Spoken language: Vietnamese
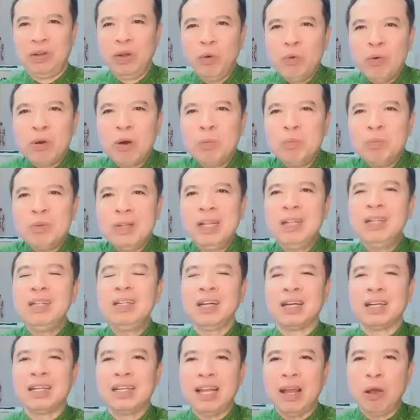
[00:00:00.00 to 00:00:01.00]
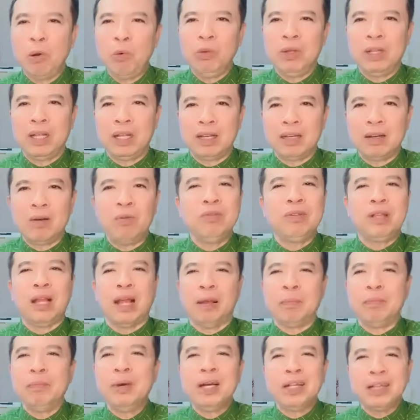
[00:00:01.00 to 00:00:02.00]
nếu không tin tưởng nhau thì không
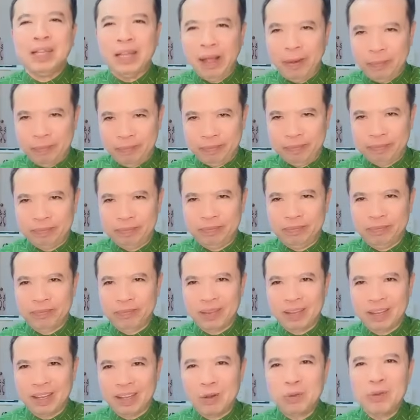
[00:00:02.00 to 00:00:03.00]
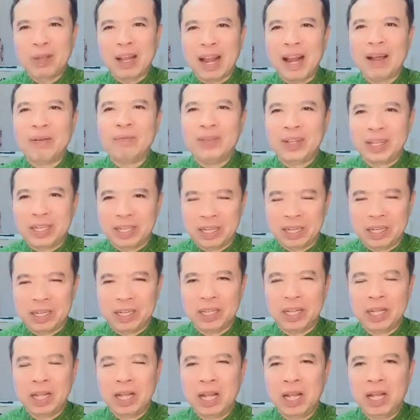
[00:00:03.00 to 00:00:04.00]
thể bước tiếp, không thể làm việc được.